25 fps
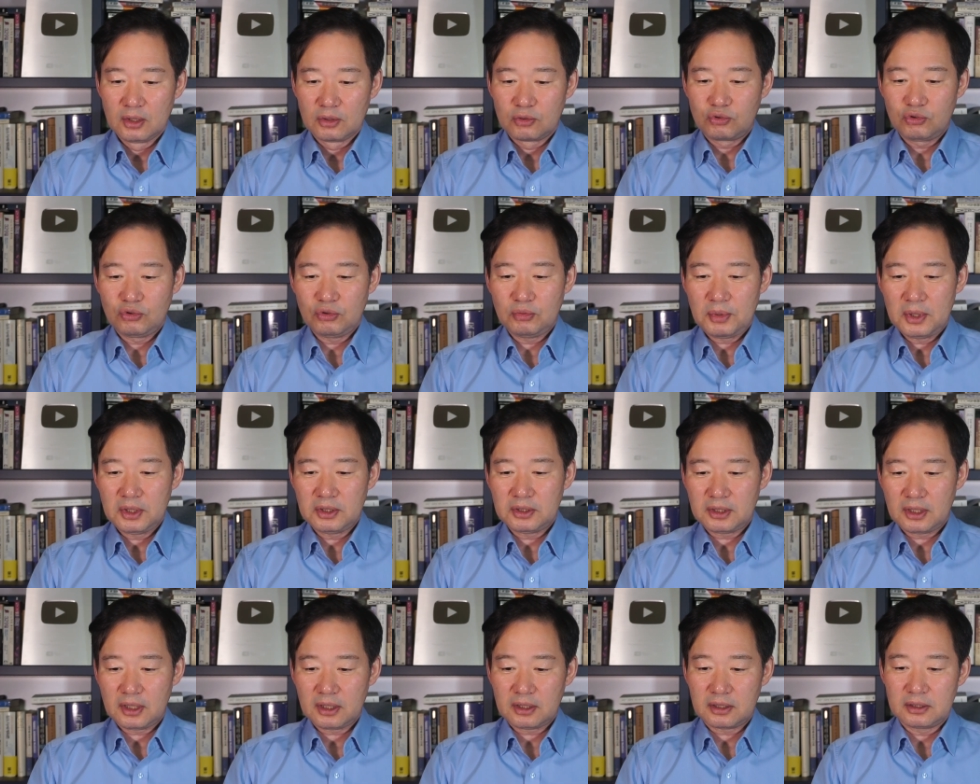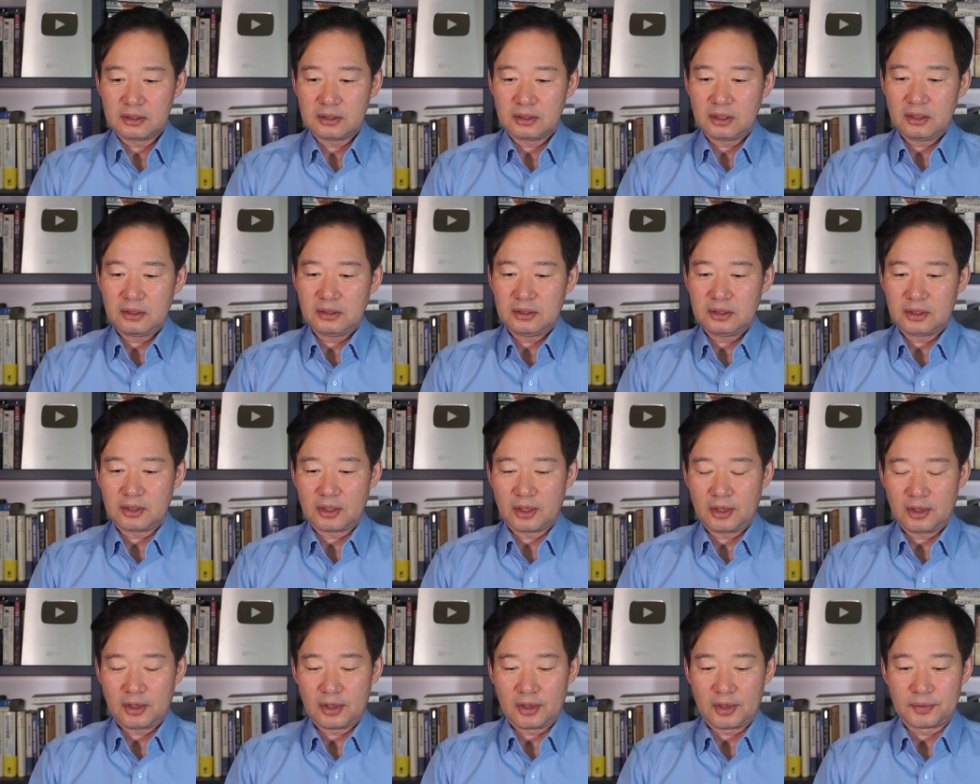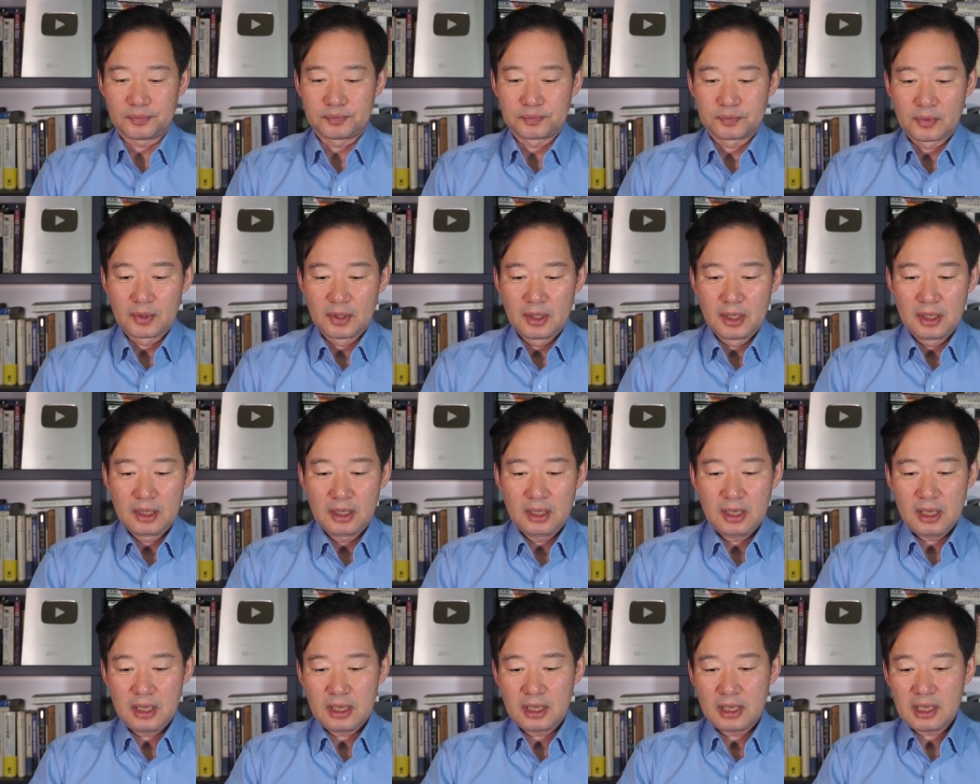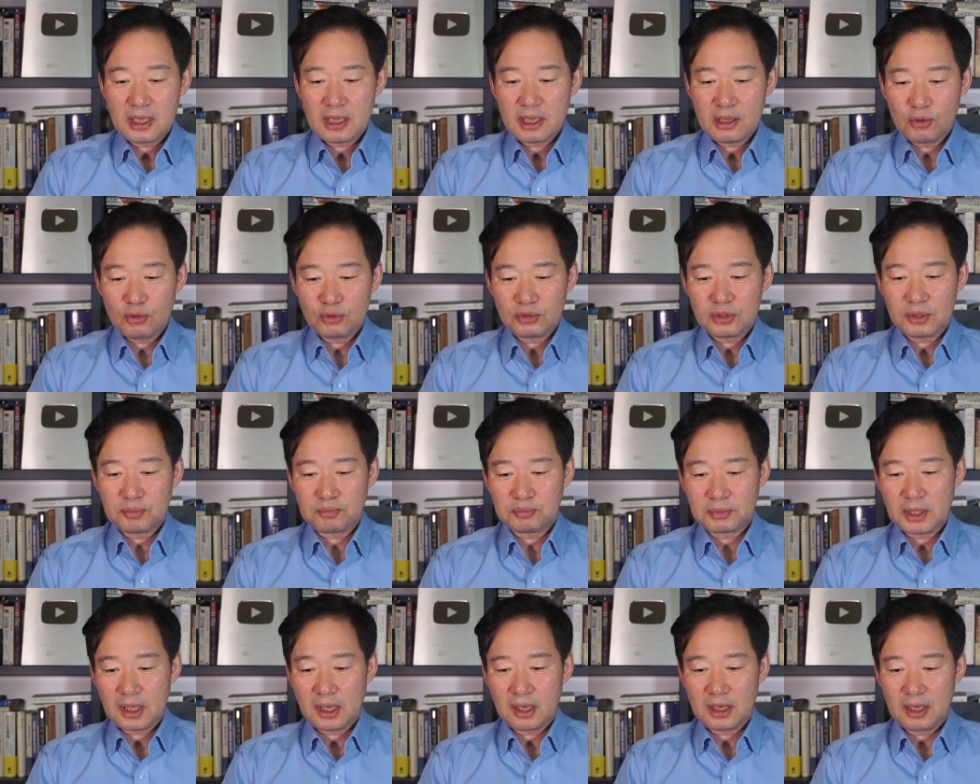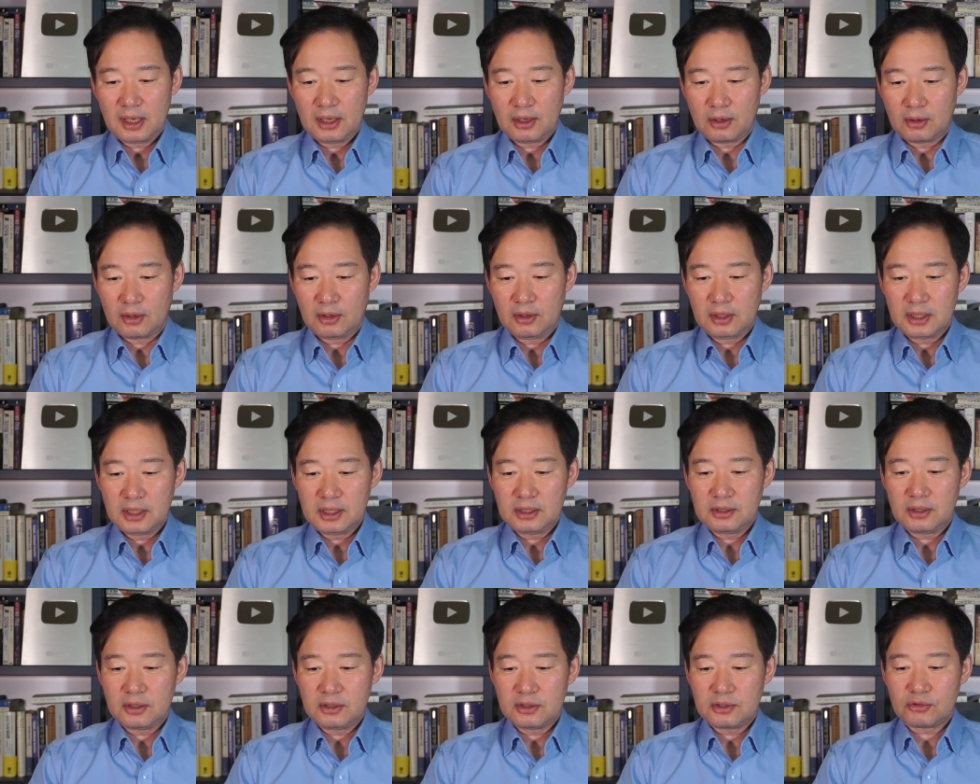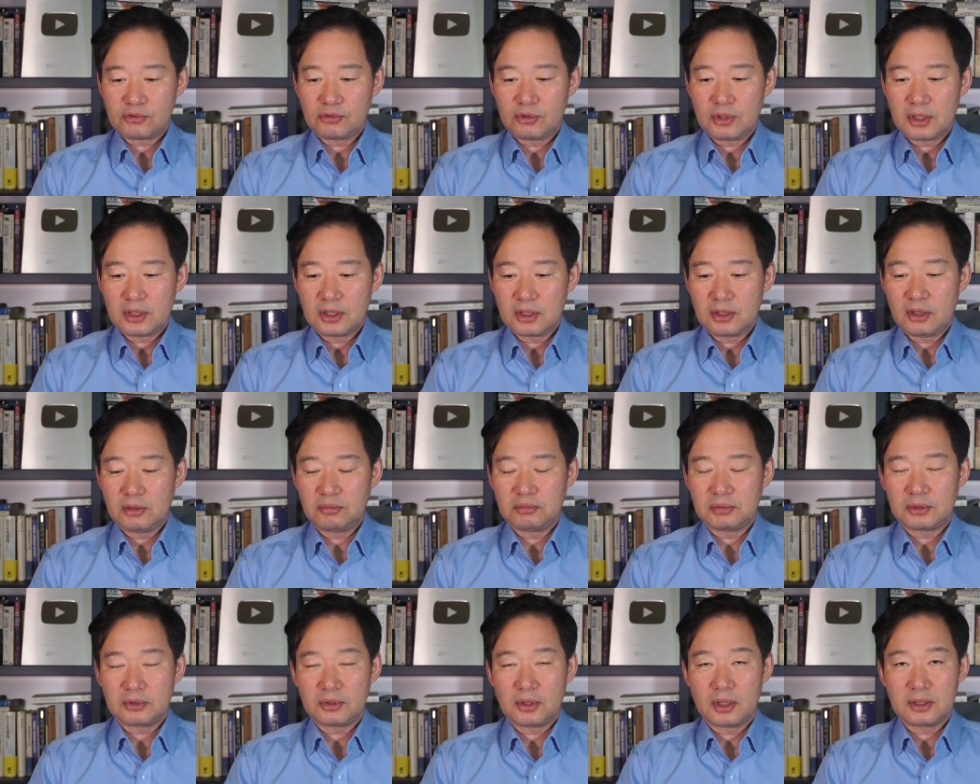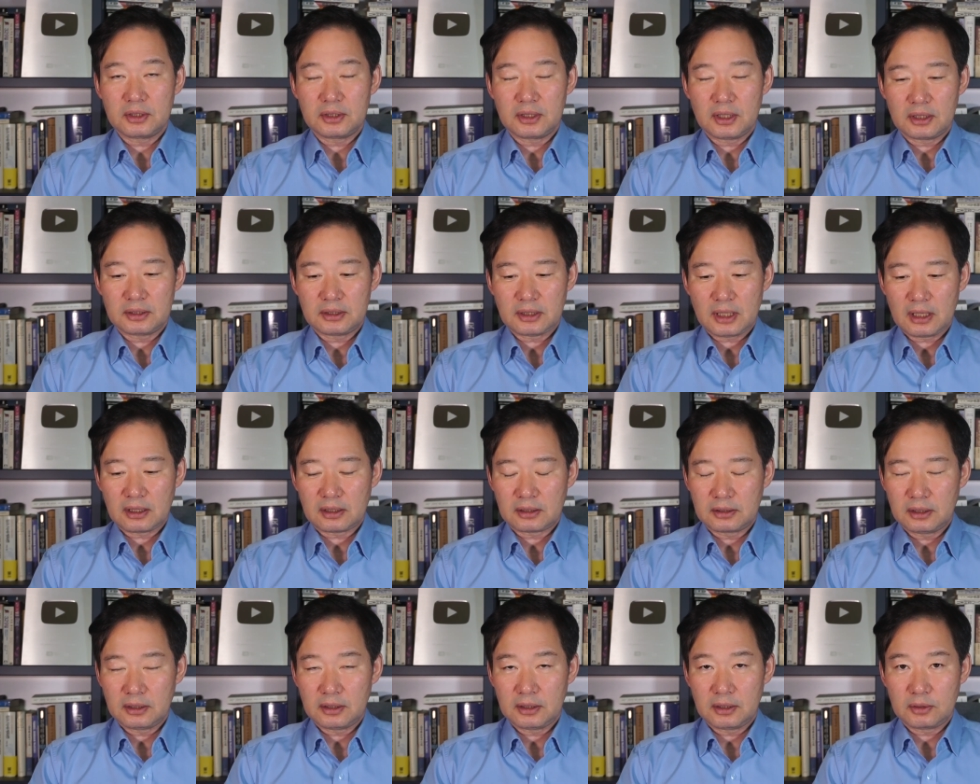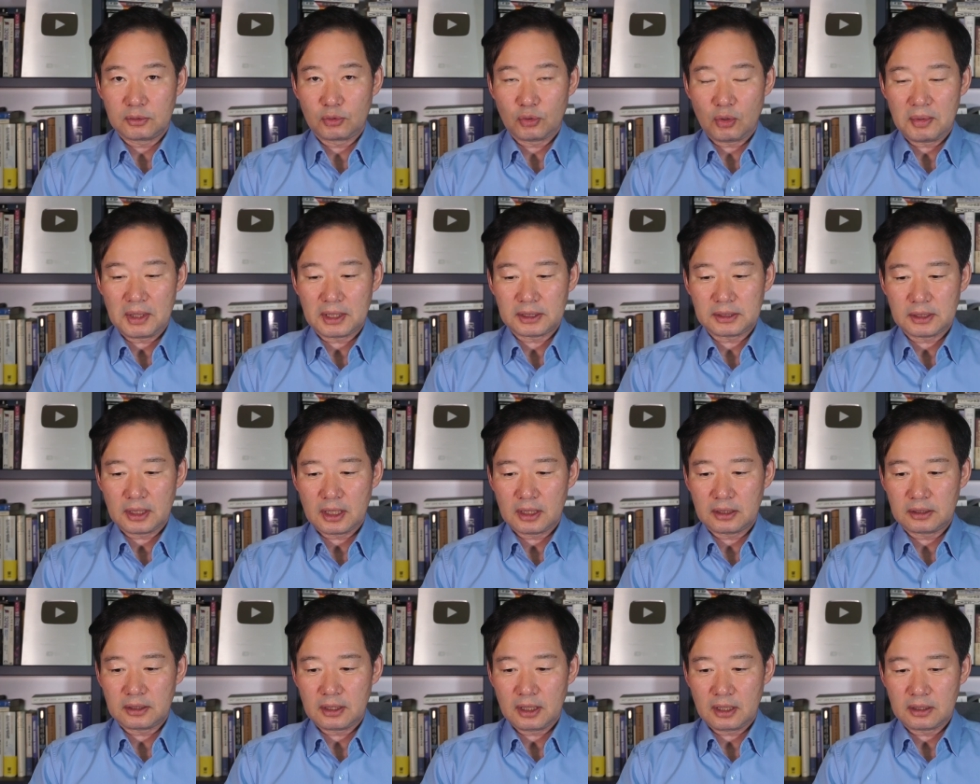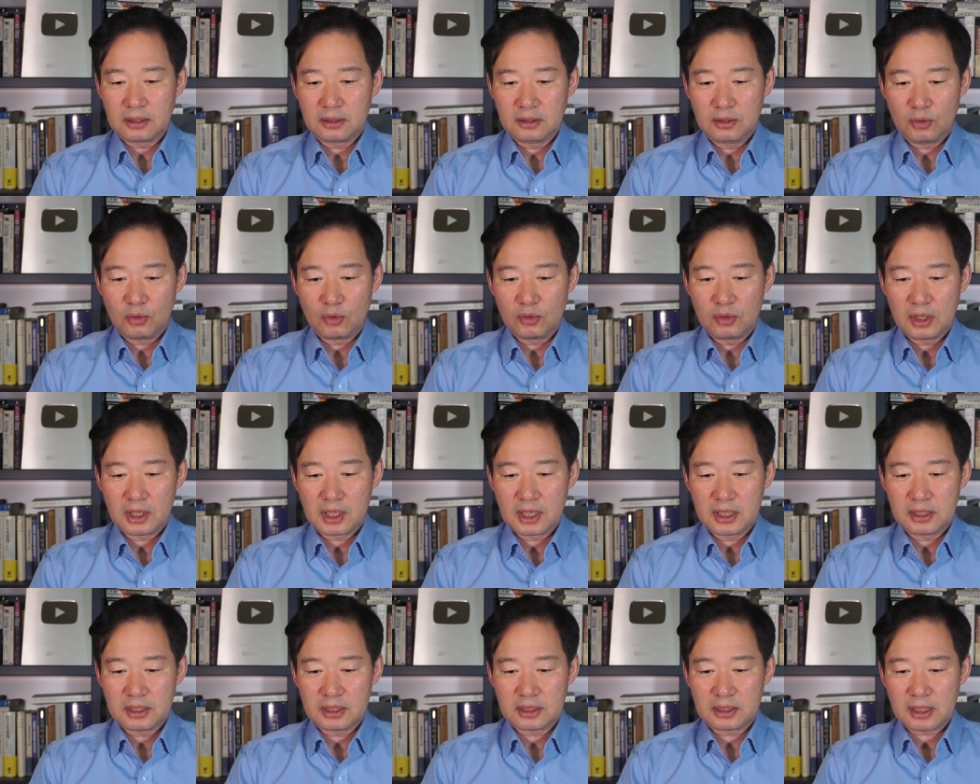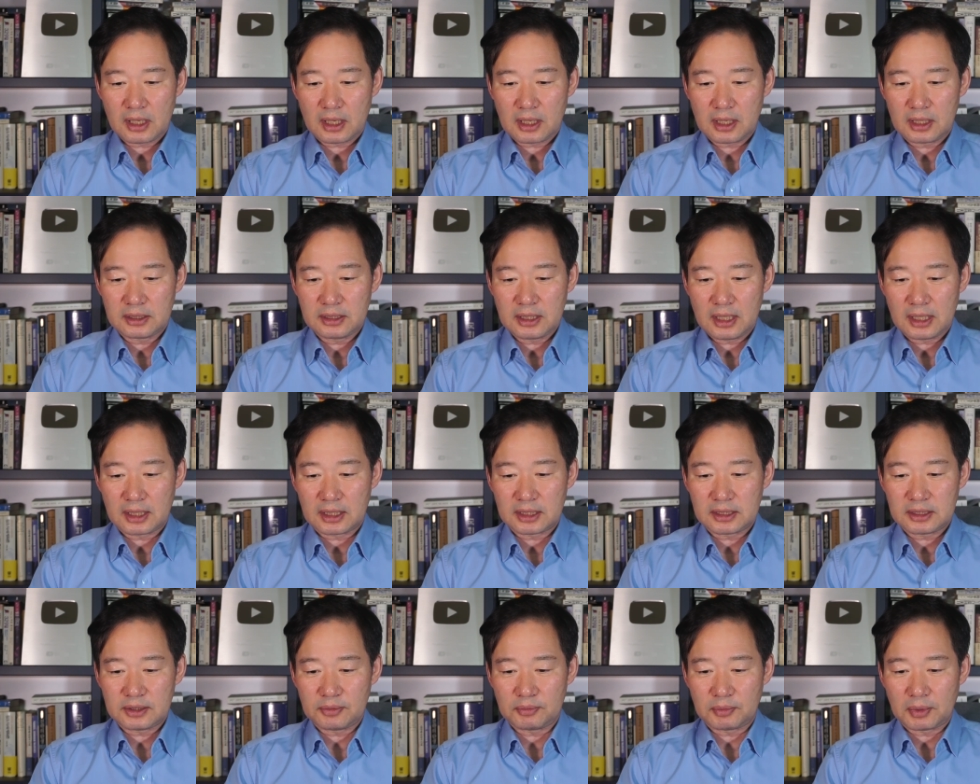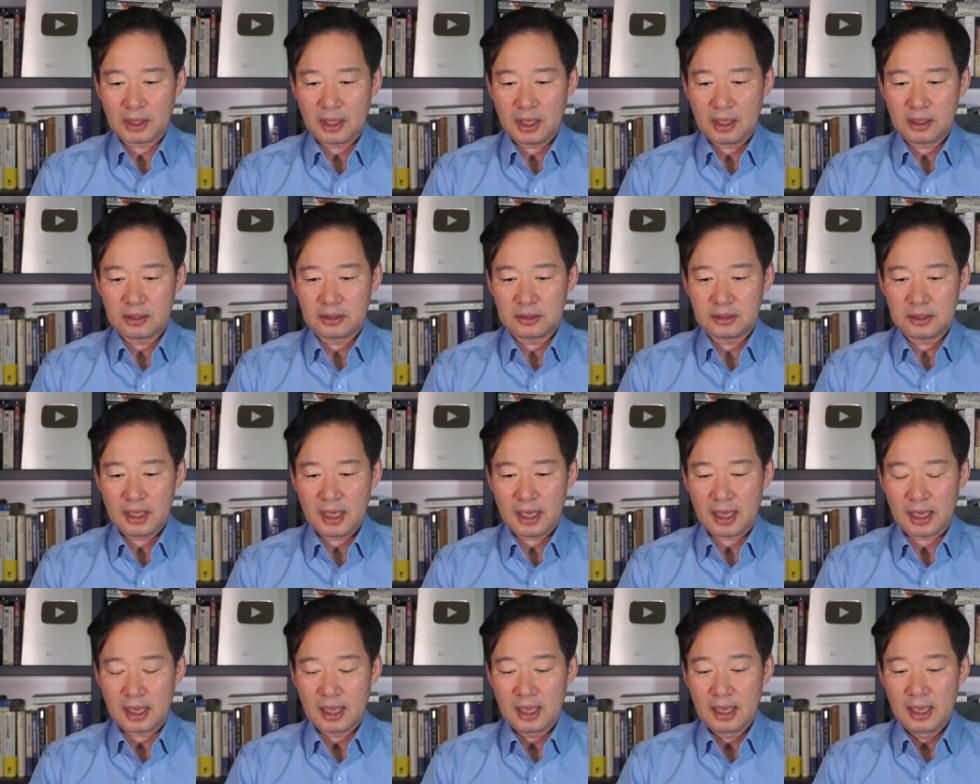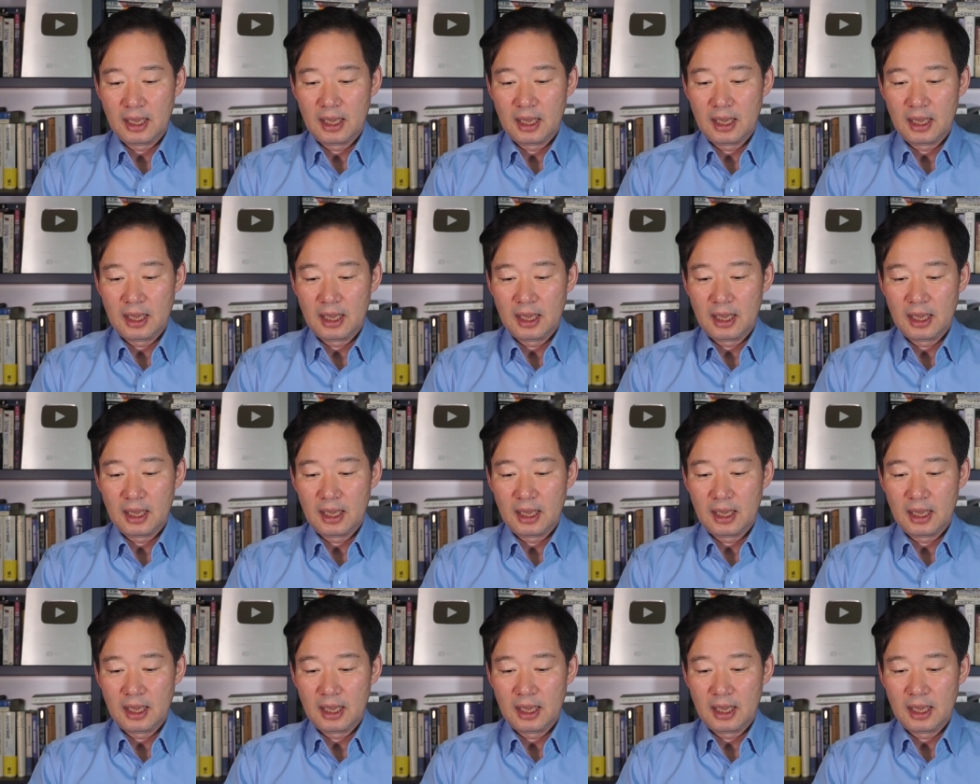두 번째 근거는요. 이 이기고 싶다가요. 2019년 1월부터 이제 사이, 그 도박 사이트에 글을 올리기 시작하지 않았습니까? 그런데